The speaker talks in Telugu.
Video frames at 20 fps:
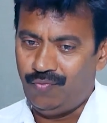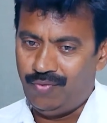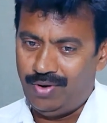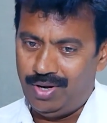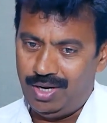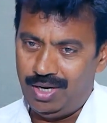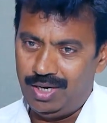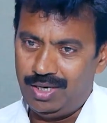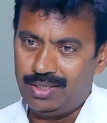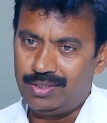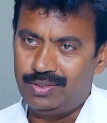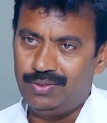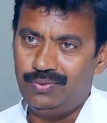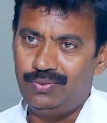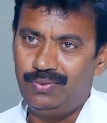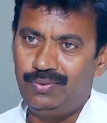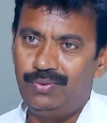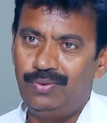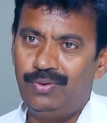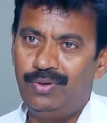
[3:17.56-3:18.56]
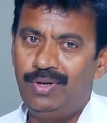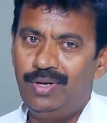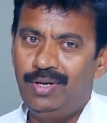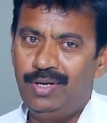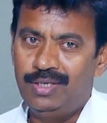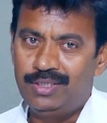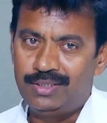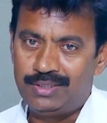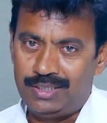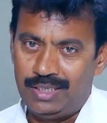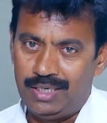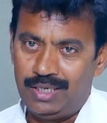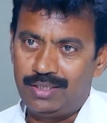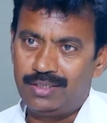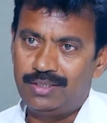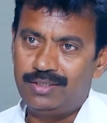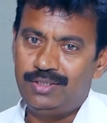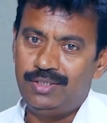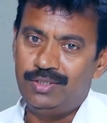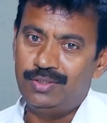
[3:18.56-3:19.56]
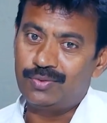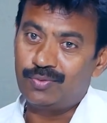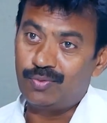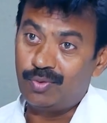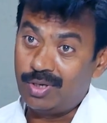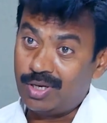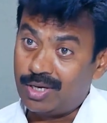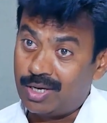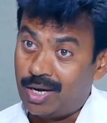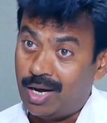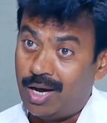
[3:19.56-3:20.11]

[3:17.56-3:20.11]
వాళ్ళకు సెలెక్ట్ చేసుకొని